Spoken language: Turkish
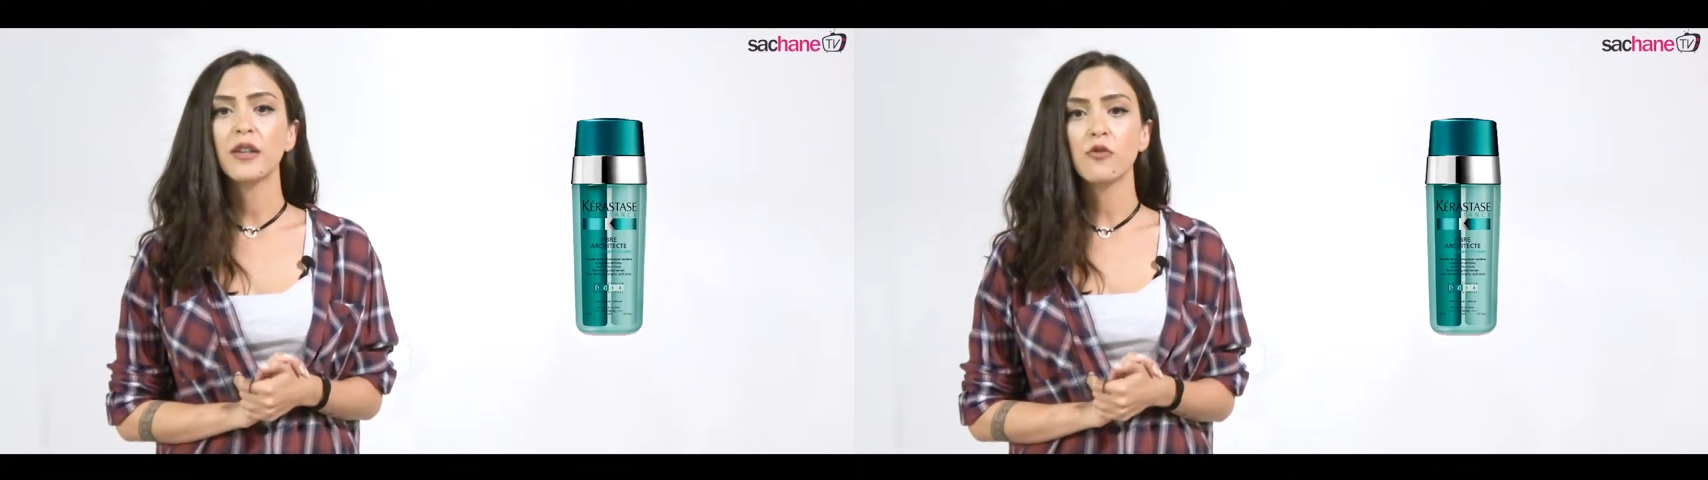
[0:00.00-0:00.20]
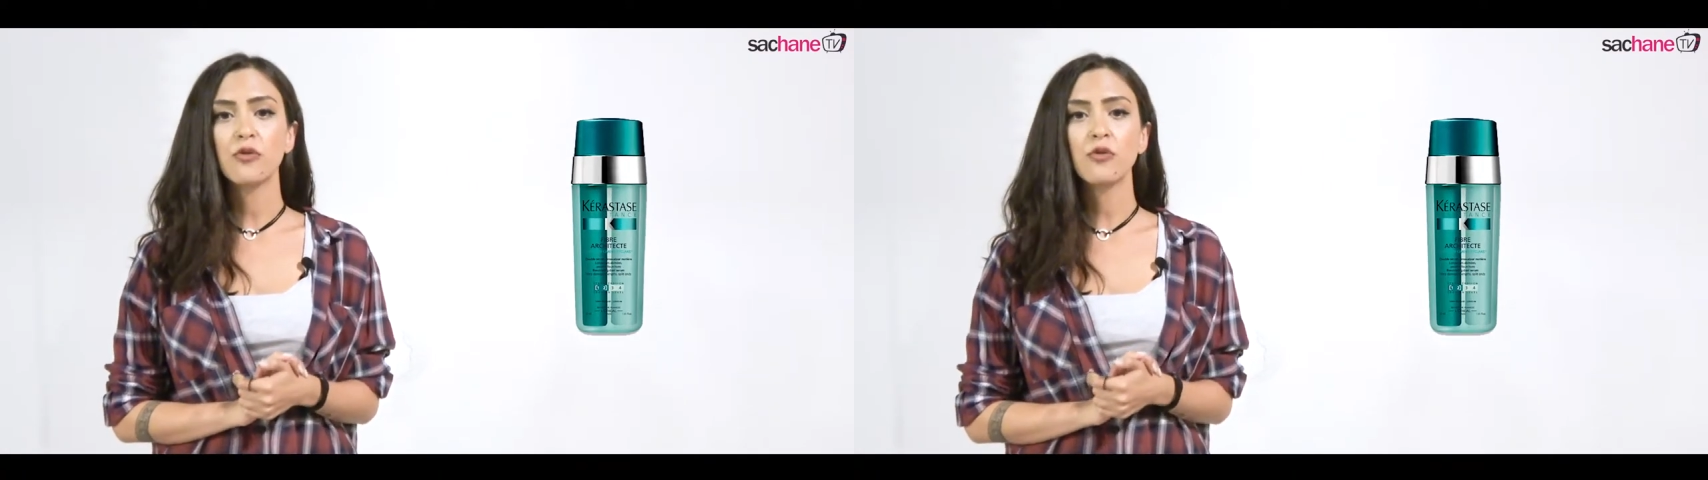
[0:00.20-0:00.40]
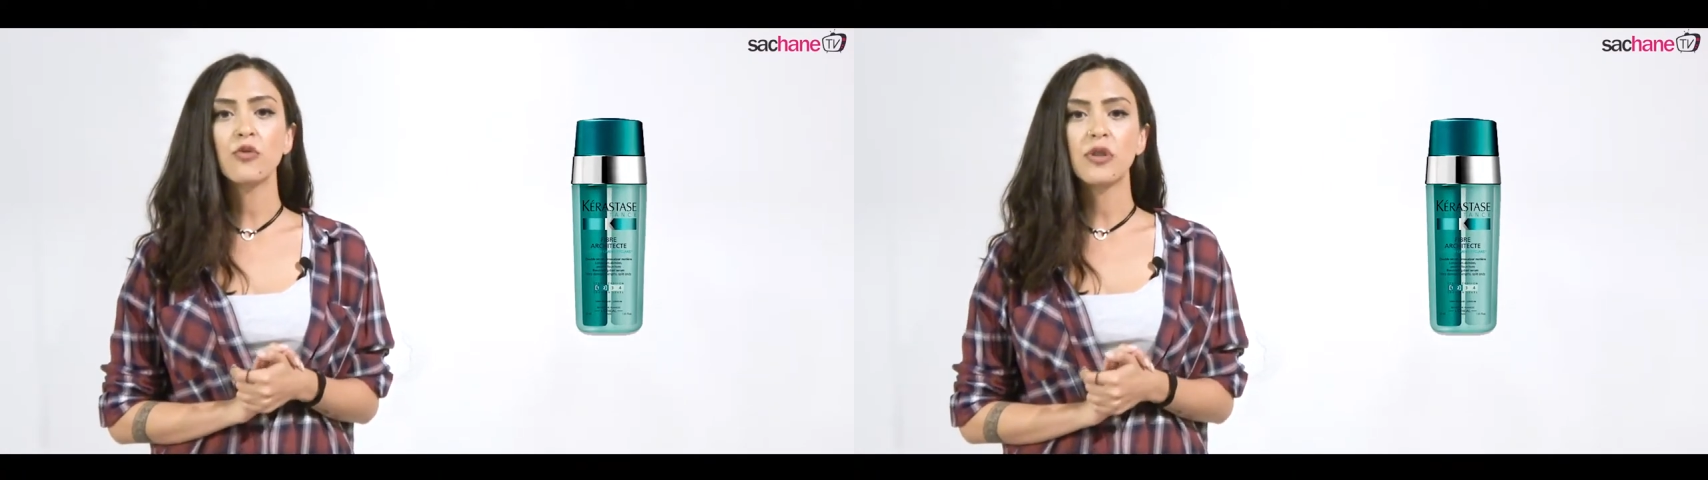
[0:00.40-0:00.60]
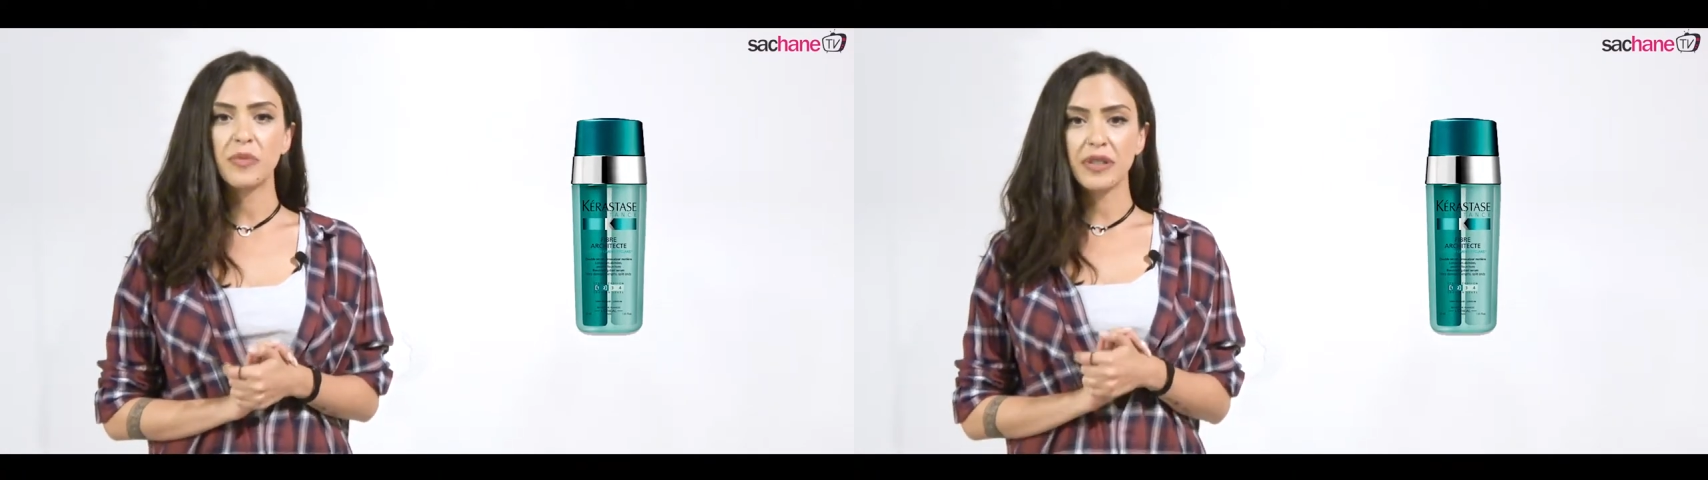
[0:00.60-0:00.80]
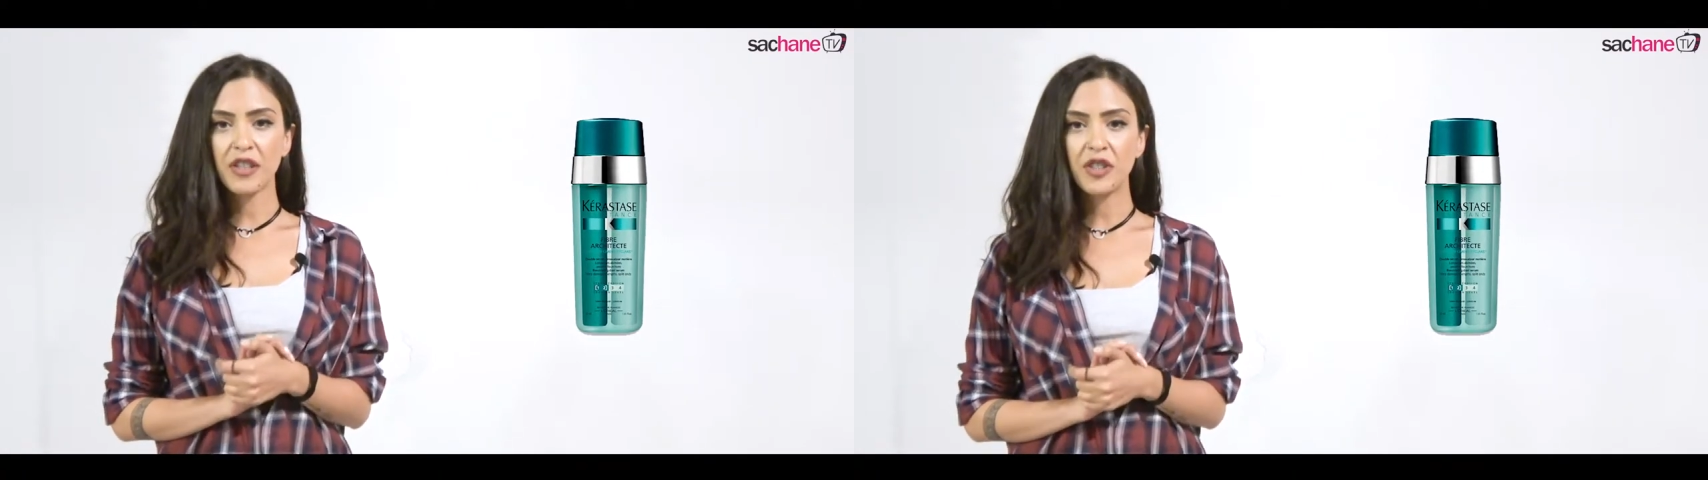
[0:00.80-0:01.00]
erozyona
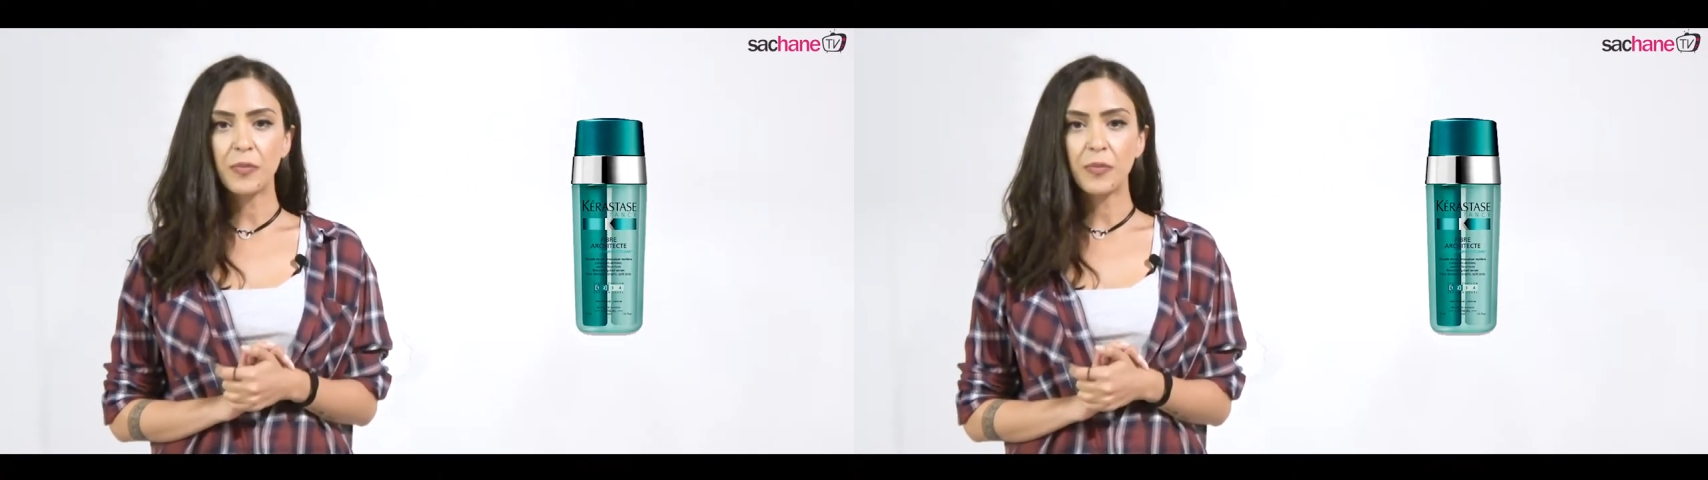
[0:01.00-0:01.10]
uğramış saç